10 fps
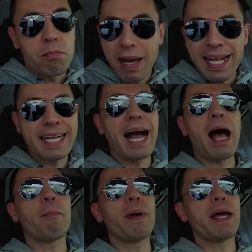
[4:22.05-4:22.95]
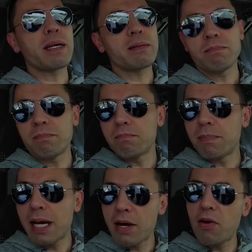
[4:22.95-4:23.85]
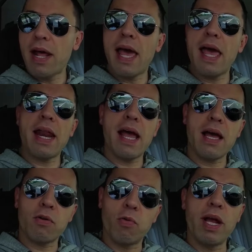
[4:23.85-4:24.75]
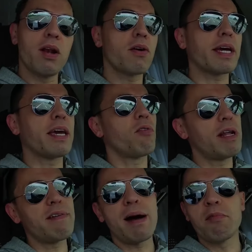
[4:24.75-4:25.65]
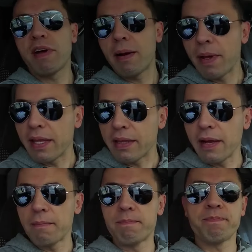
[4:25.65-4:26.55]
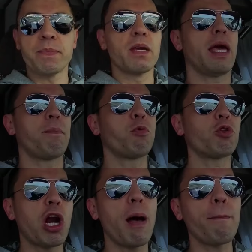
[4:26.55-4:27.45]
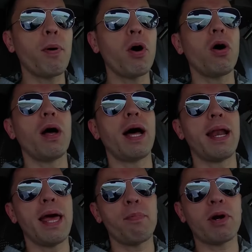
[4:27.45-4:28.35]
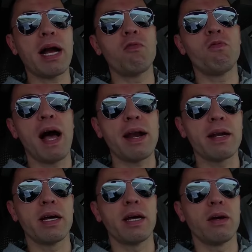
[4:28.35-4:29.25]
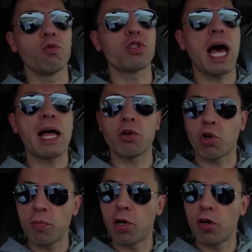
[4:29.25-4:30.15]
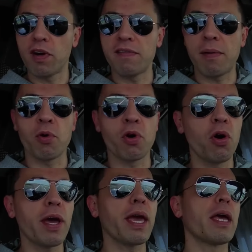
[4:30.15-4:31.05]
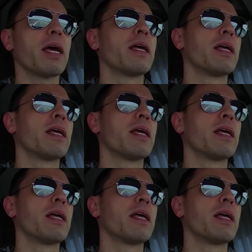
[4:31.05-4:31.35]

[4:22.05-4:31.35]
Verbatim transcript: Bel camper ma non era quello che volevamo veramente. E purtroppo all'epoca un van eh, usato come lo volevamo noi